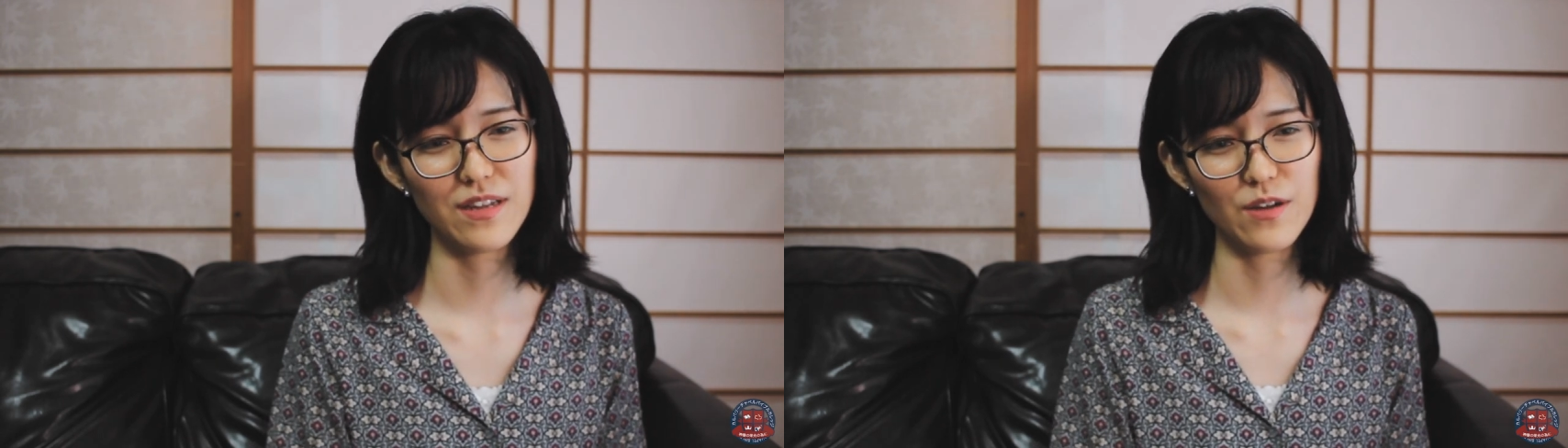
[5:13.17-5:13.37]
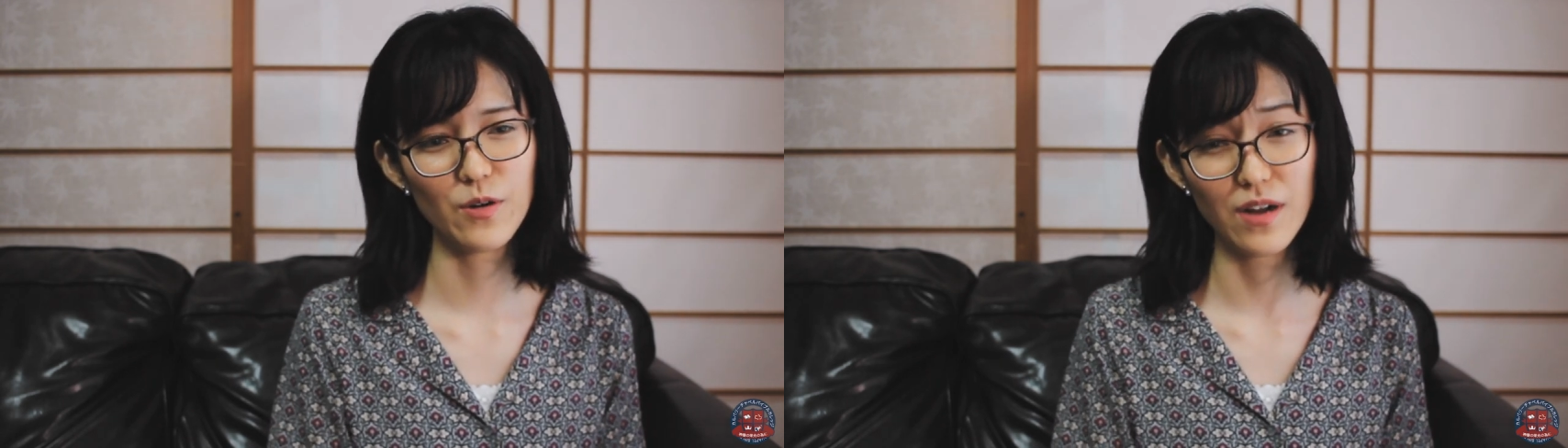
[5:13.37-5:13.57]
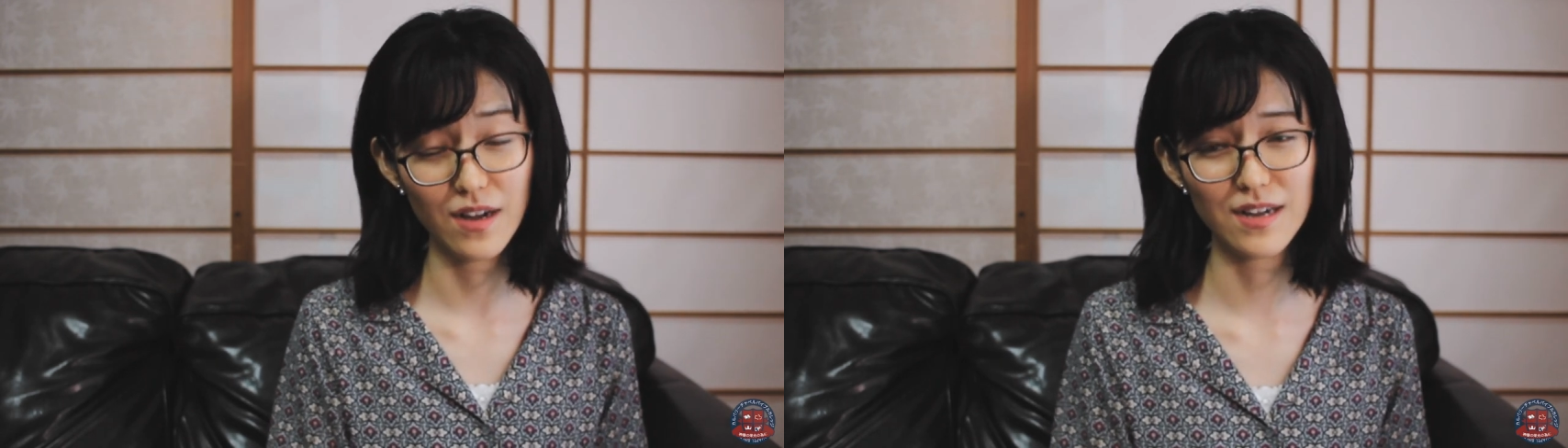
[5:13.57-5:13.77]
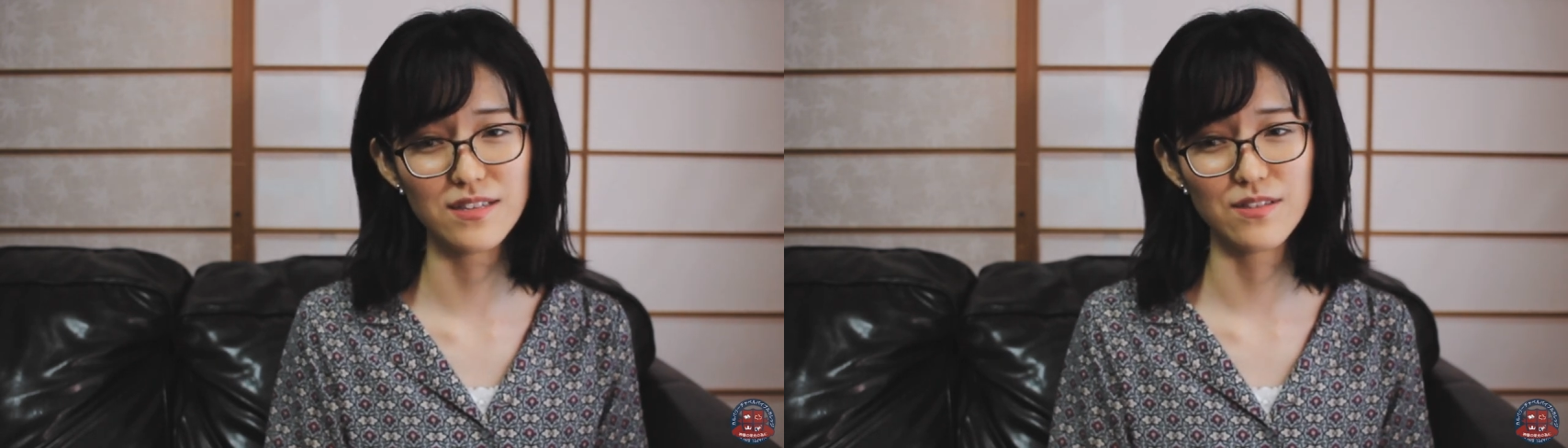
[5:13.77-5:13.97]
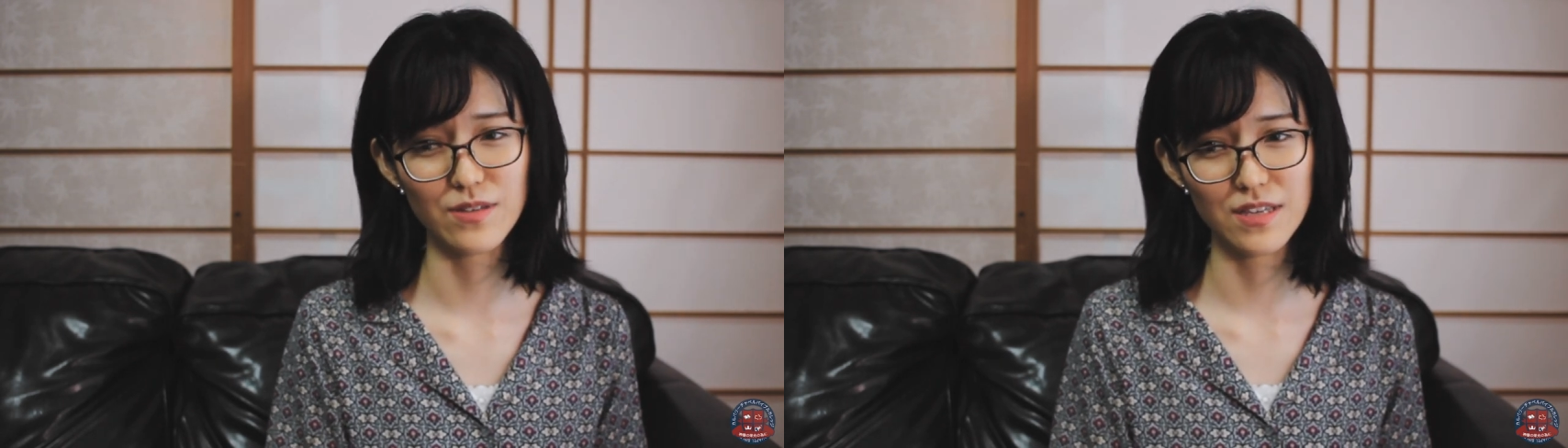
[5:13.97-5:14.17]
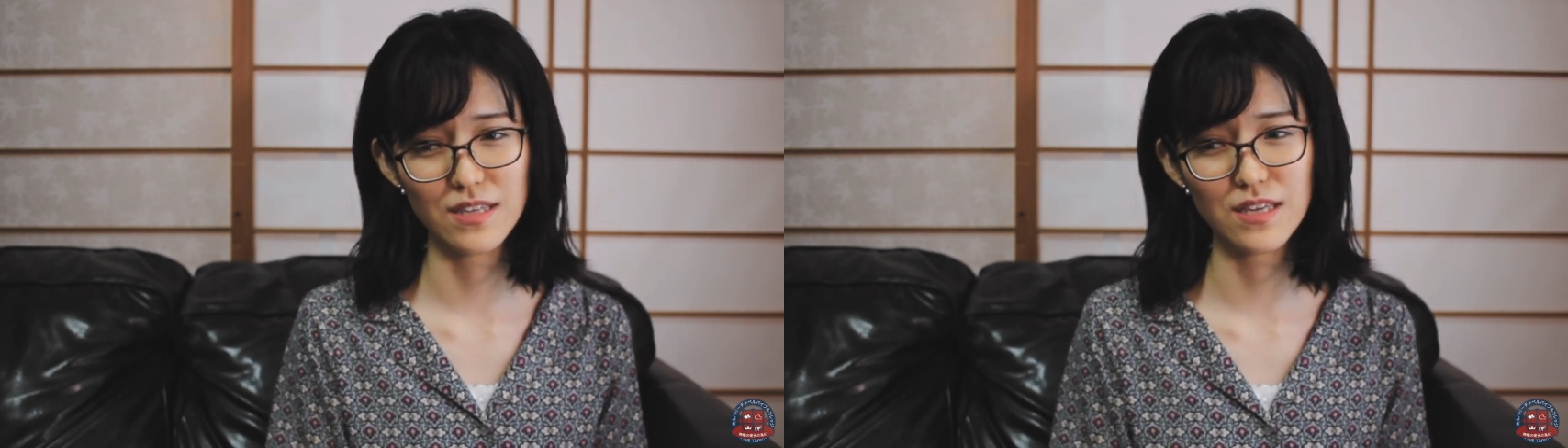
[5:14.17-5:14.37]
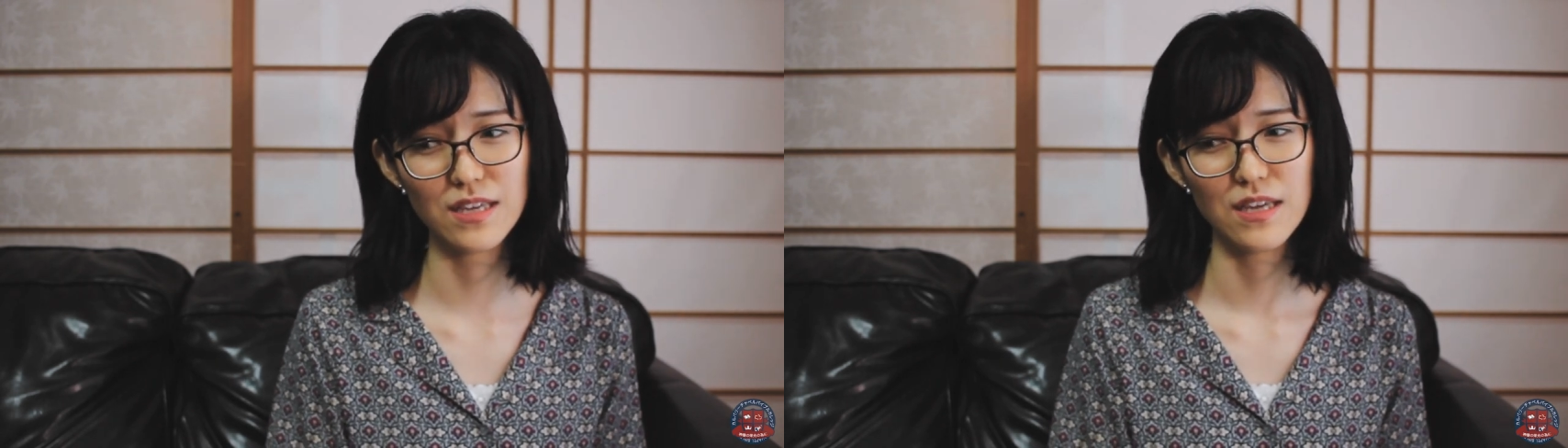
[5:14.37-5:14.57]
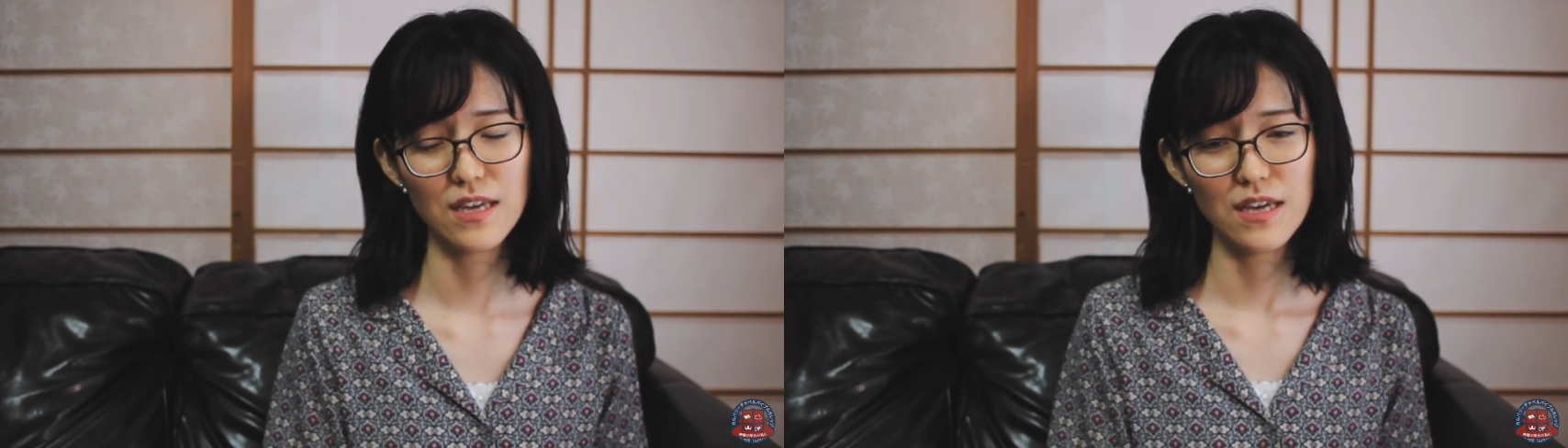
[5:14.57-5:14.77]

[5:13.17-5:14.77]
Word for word: 令を考えたときに、